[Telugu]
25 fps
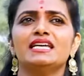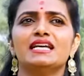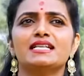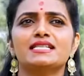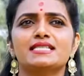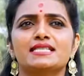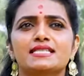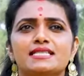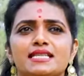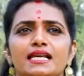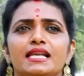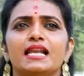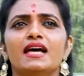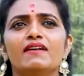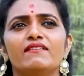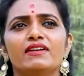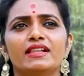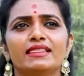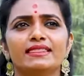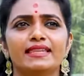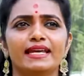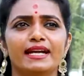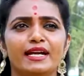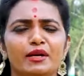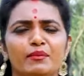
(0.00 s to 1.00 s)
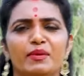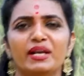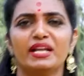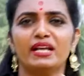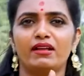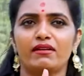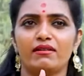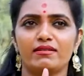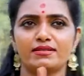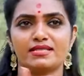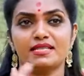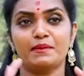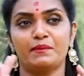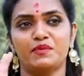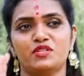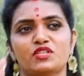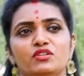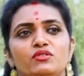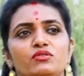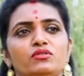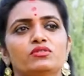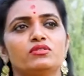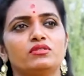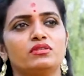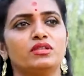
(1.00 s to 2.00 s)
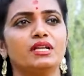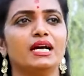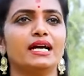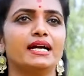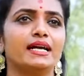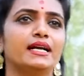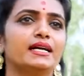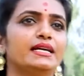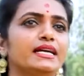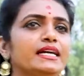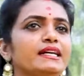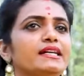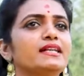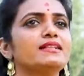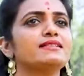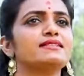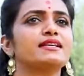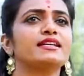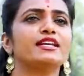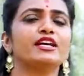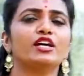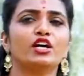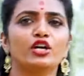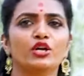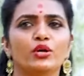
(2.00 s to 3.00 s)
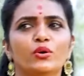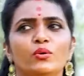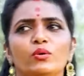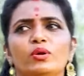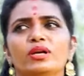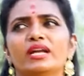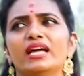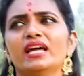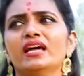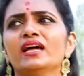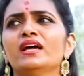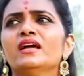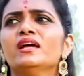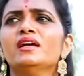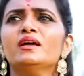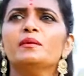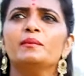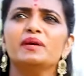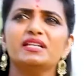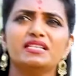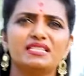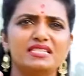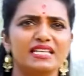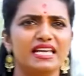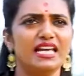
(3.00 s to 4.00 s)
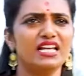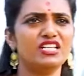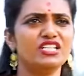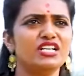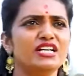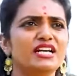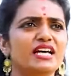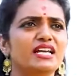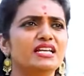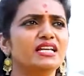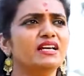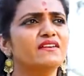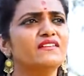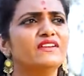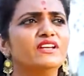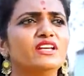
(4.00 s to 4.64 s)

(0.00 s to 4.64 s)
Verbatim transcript: ఎస్ ఇలా వెళ్తే ఇక్కడ మనకి రిసెప్షన్ ఉంటుంది అక్కడ డీటెయిల్స్ అన్ని కనుక్కుంటే మీరు స్టే చేయడానికి